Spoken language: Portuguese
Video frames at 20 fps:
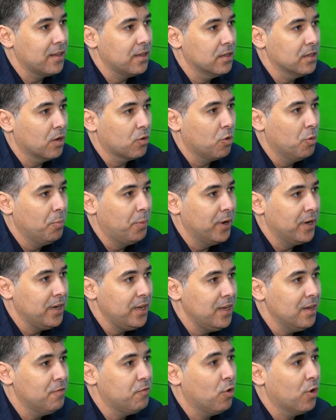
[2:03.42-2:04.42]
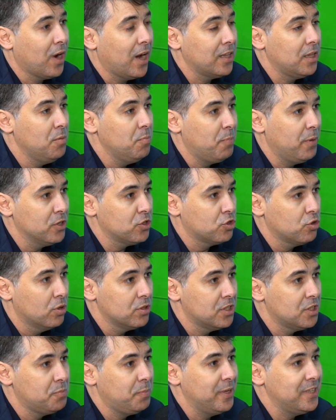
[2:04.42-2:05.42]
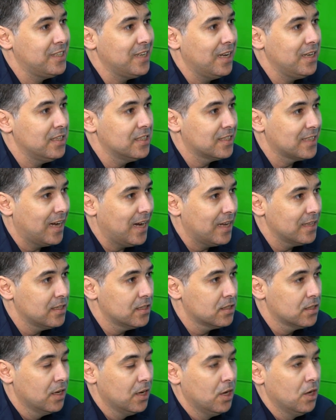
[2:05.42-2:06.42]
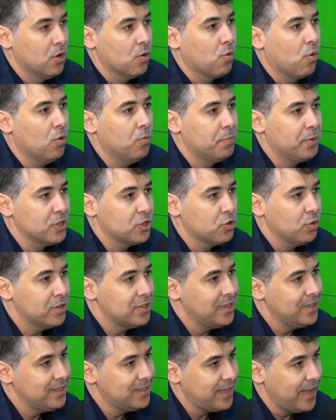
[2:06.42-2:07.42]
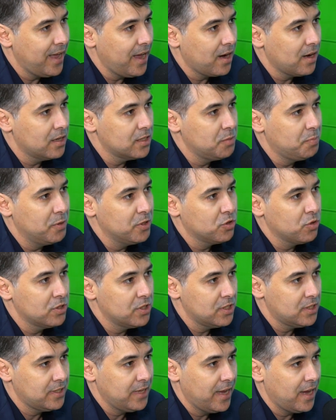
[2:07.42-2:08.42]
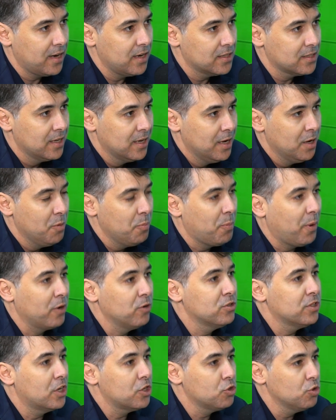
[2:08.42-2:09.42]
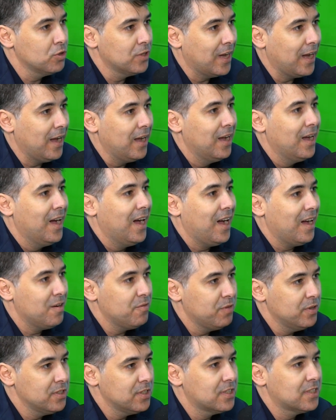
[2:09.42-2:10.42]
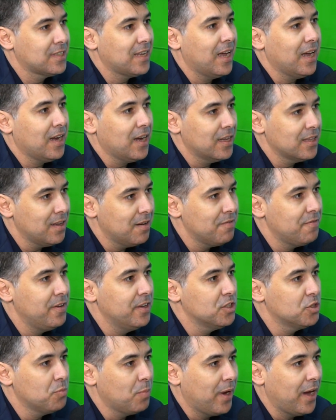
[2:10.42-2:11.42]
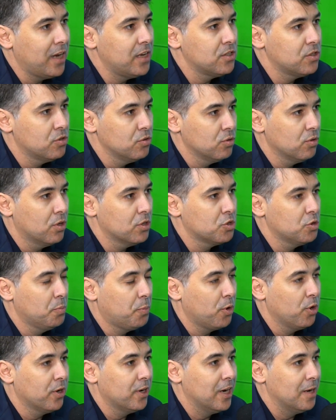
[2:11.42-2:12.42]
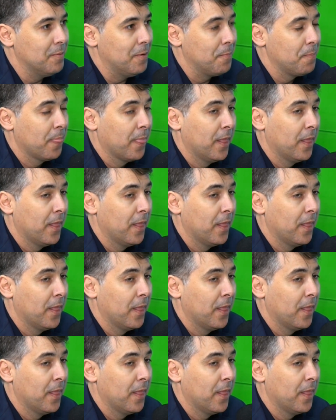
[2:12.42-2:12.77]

dentro da companhia, focado em pessoas especializadas, com pessoas internas e pessoas externas, para nos ajudar a avançar cada vez mais no nosso programa.